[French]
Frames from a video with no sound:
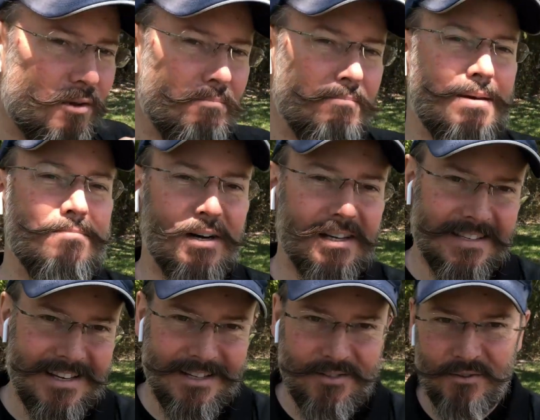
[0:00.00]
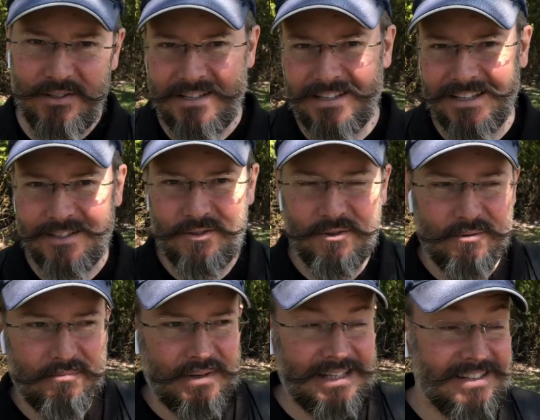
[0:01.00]
de mémorisation des Écritures,
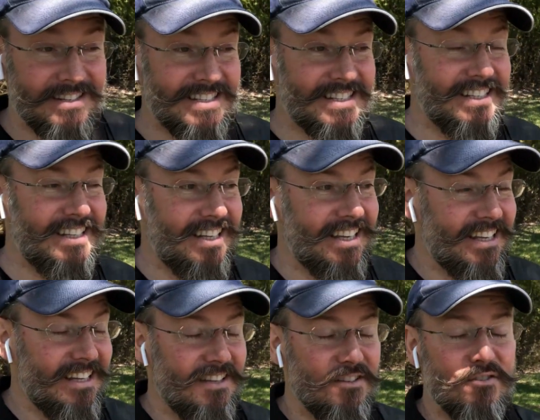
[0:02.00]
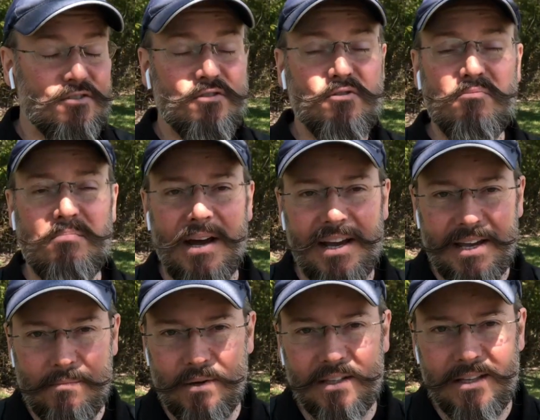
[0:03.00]
parce que c'est super
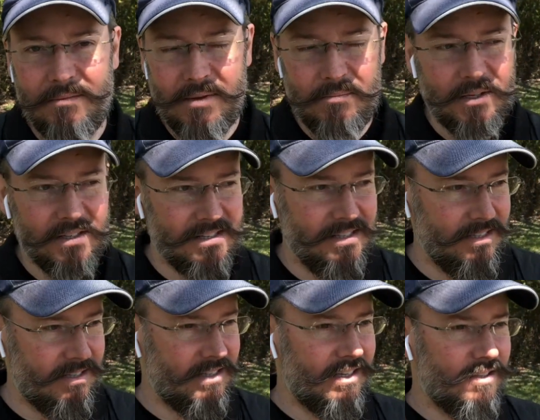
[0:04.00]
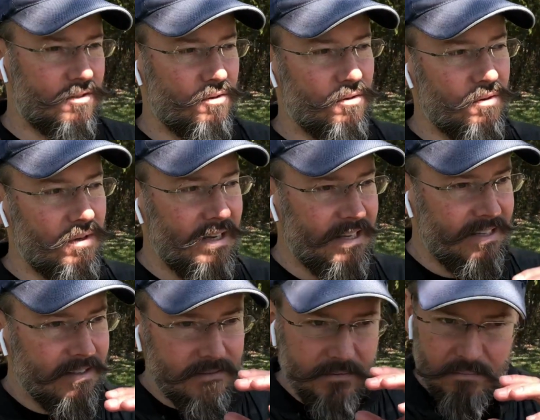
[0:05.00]
important de mémoriser les Écritures.
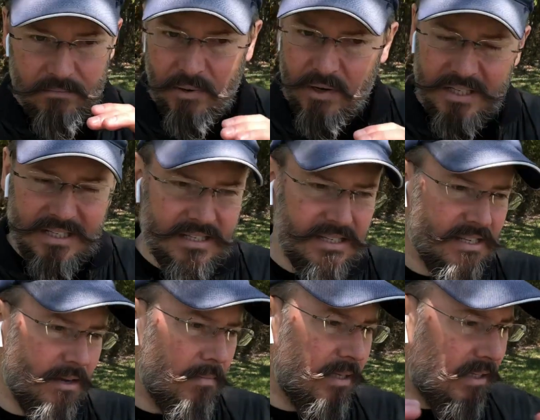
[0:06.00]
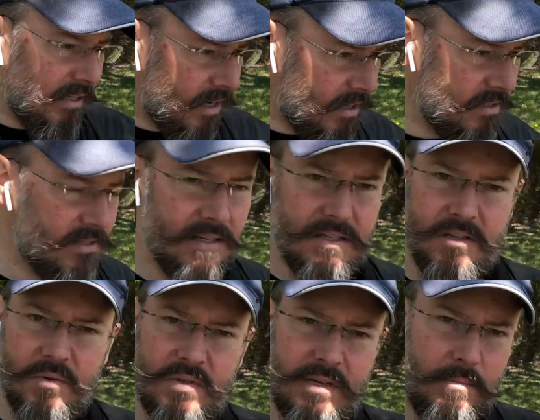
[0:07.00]
Pas nécessairement des grandes
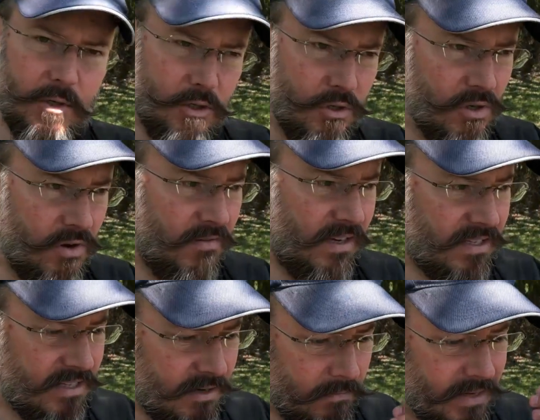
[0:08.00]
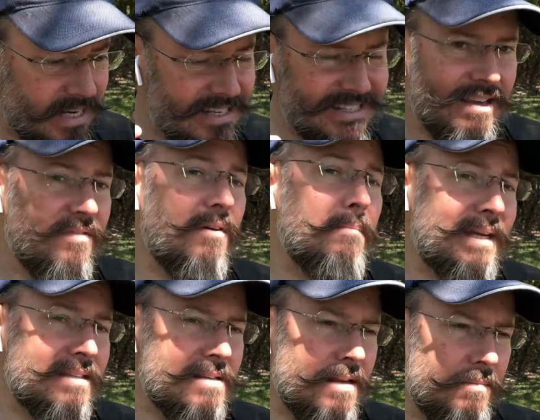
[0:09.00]
sections, ça peut être juste un verset, mais ça fait
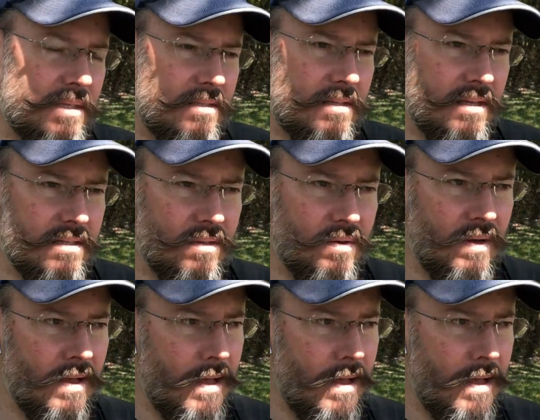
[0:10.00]
partie de la méditation.